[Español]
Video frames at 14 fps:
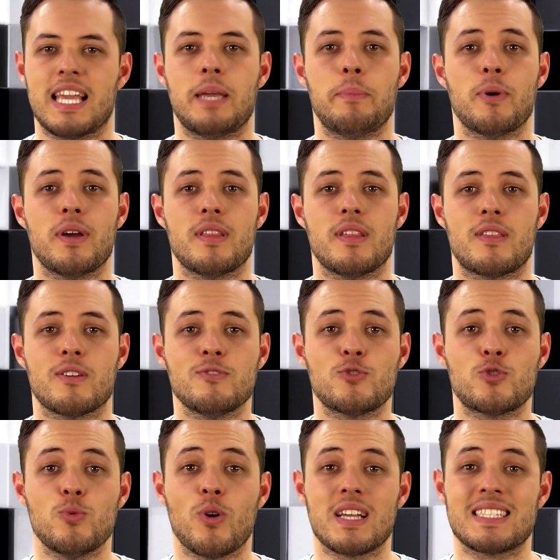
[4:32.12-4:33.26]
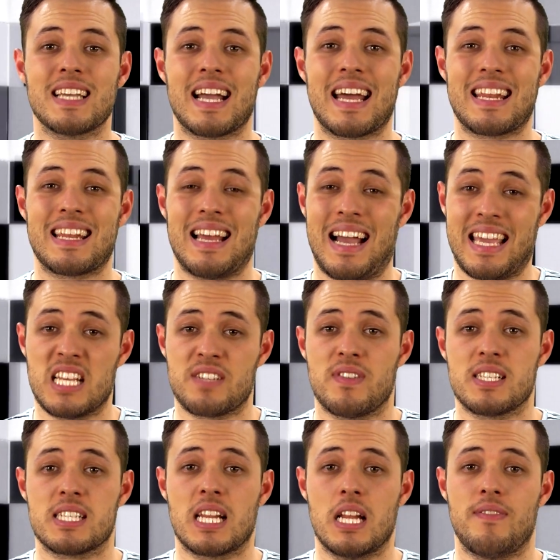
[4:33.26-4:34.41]
El equipo de edición tuvo que sacar aquellas
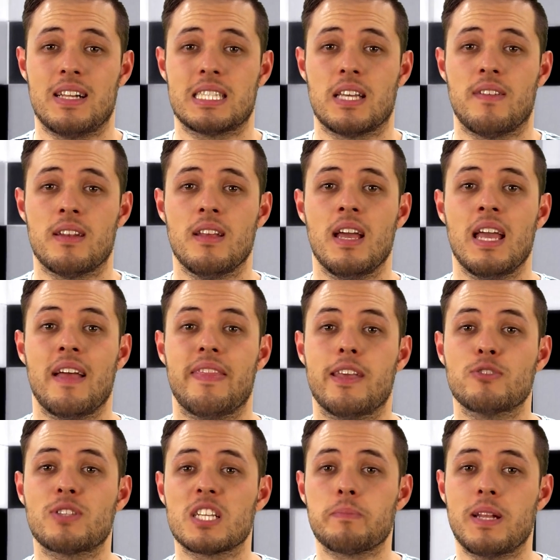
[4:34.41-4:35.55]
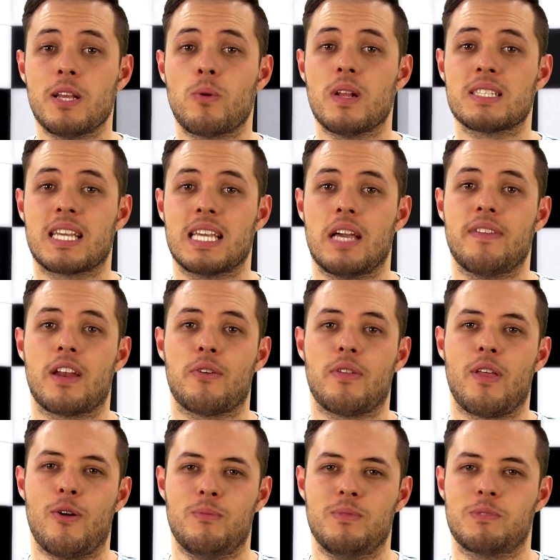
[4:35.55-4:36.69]
fases que le faltaban de otras películas que ya había
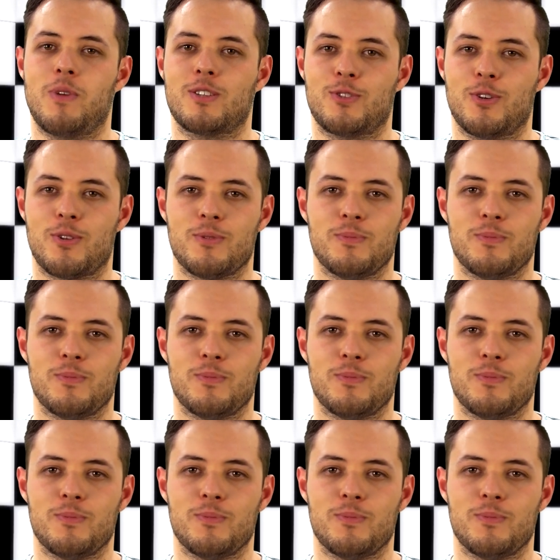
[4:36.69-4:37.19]
rodado el mismo actor.